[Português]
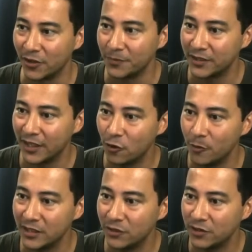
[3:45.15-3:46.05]
Ó. Sai a
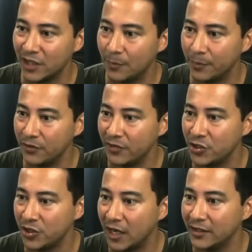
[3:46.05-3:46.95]
cobrança do Scarpa bem
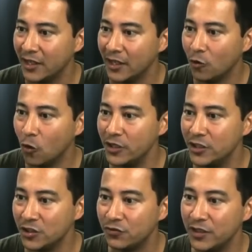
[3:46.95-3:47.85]
fechada, o Rony
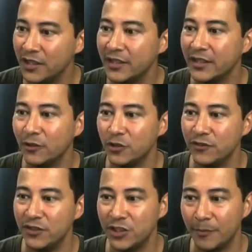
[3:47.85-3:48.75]
desvia,
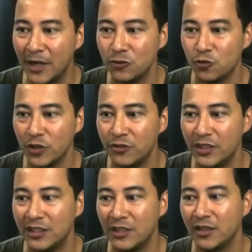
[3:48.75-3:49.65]
inclusive tinha mais um jogador
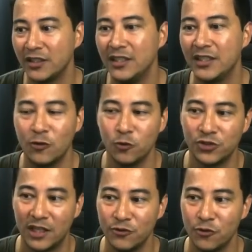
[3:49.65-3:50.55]
entrando aqui, que era o
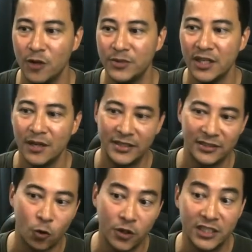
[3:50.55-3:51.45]
Gustavo Gomes, mas
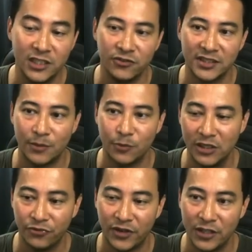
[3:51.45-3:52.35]
é o Rony que desvia essa
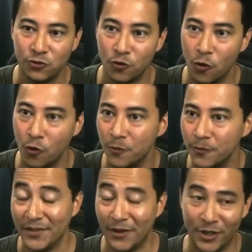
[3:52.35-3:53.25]
bola e faz o gol.
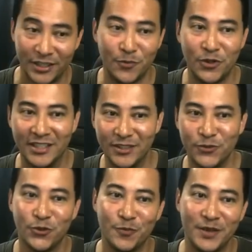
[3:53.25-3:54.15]
Agora dá uma olhada num
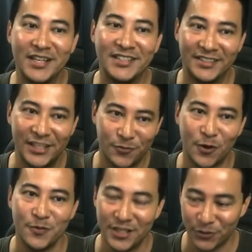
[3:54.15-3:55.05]
jogo bem recente,
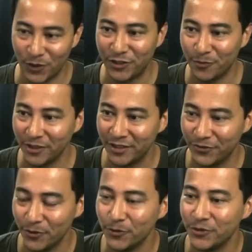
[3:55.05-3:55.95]
Palmeiras 4,
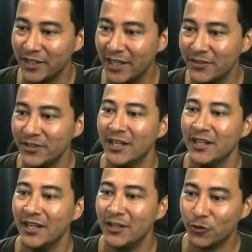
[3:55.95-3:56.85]
Botafogo 0,
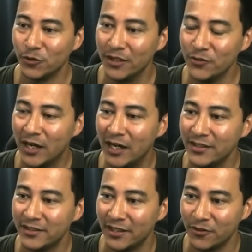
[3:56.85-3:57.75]
é jogo lá no
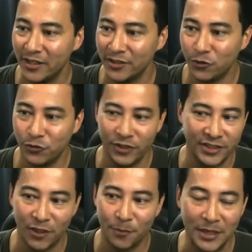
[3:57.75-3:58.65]
Allianz. Agora, estrutura
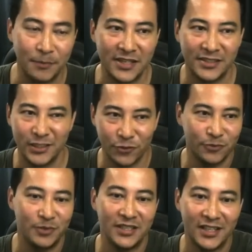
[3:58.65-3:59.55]
inicial bem parecida, eu vou
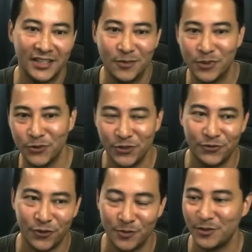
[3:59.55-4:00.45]
explicar aqui porque os
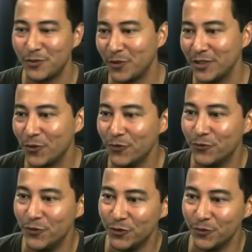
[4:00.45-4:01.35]
uniformes eles podem
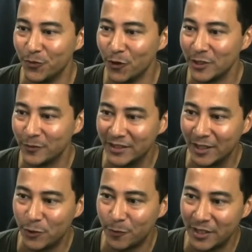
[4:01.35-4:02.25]
confundir um pouco, mas
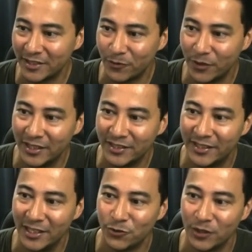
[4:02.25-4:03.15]
basicamente o Palmeiras está com aqueles
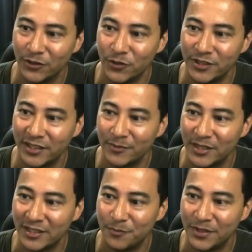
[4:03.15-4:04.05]
três jogadores aqui,
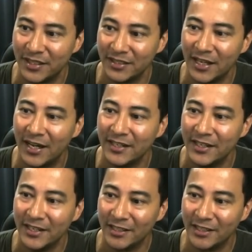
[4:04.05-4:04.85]
mas na pequena área.